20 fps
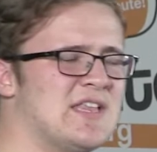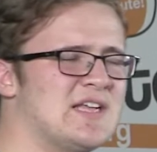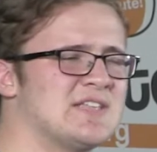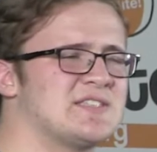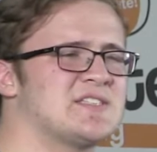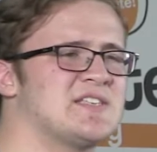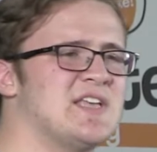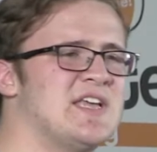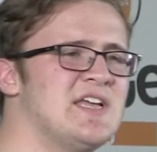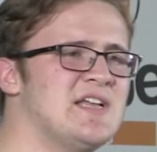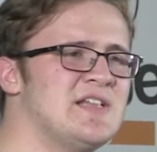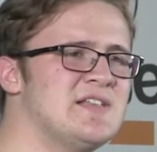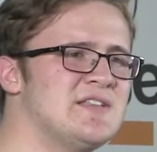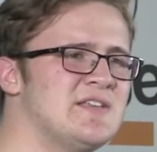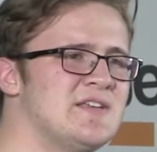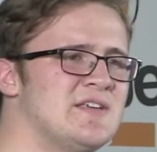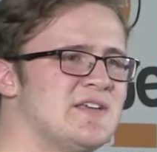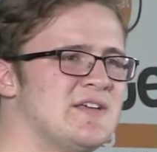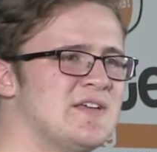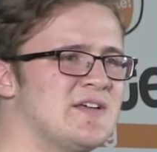erzählen,
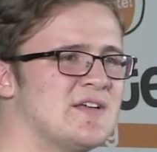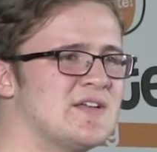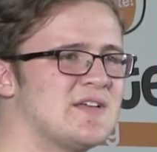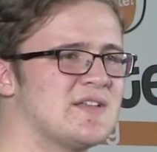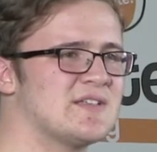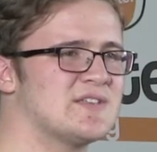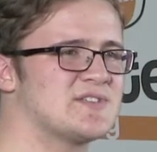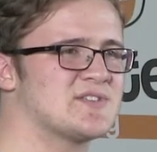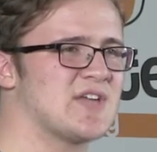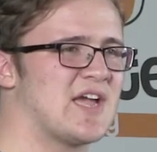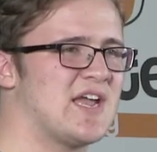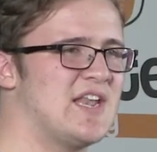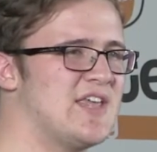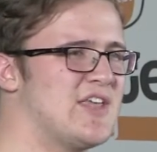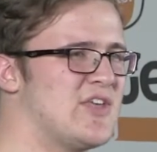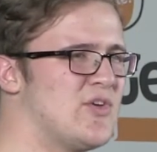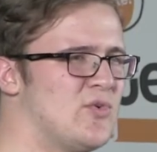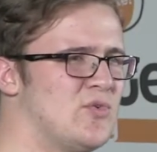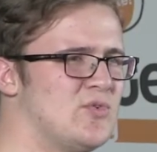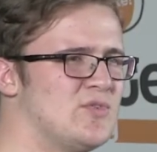dass
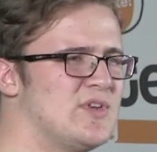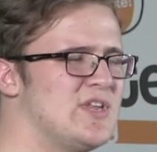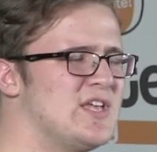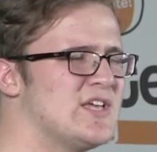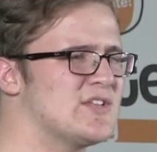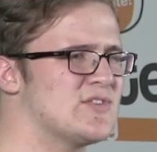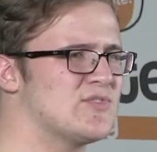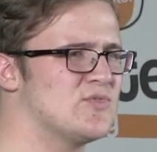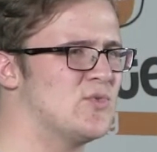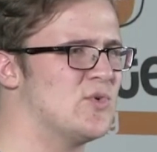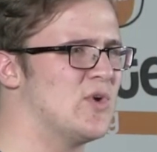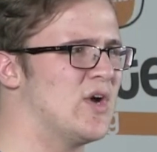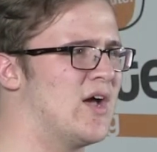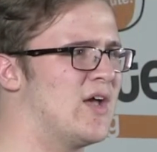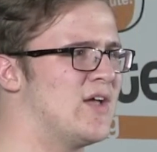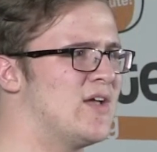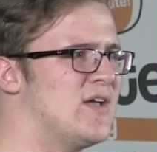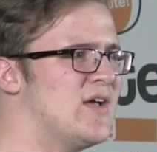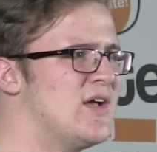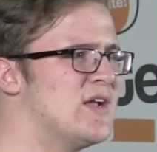Religion nicht nur
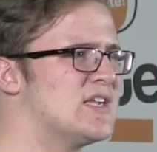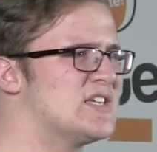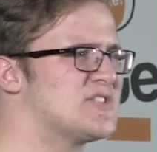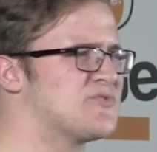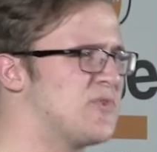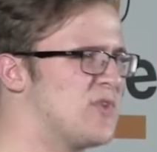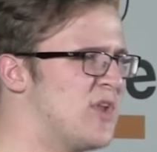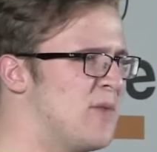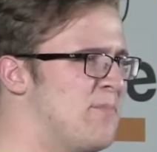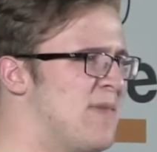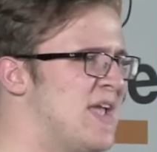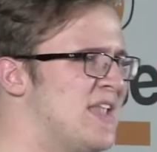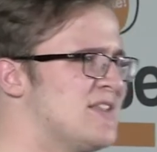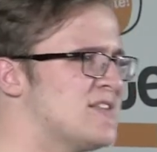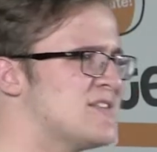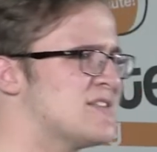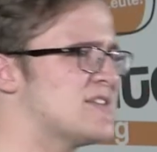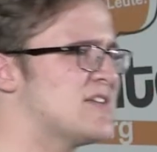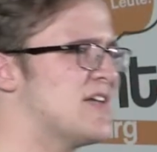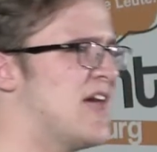das
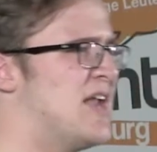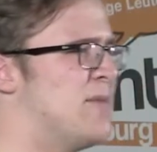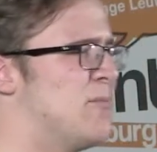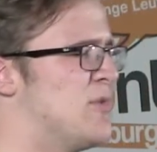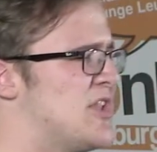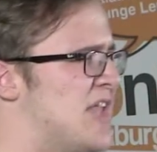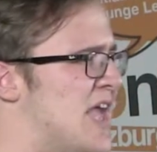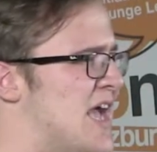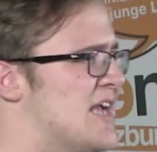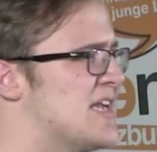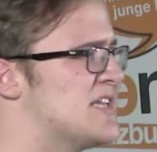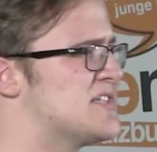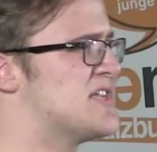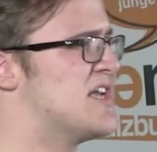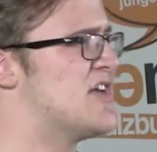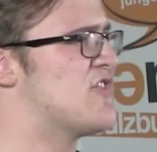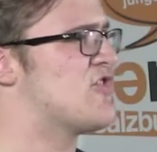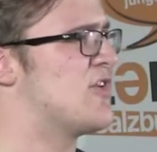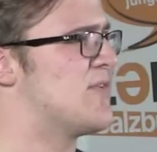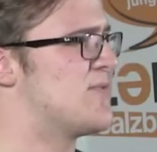Fundament einer modernen
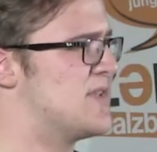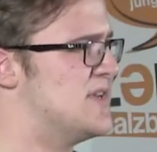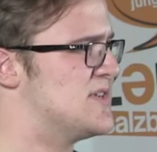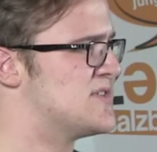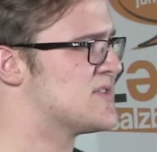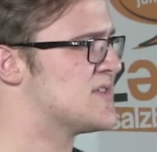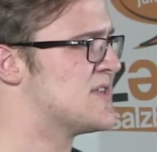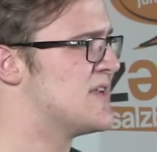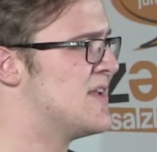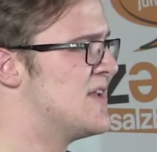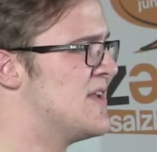Gesellschaft ist,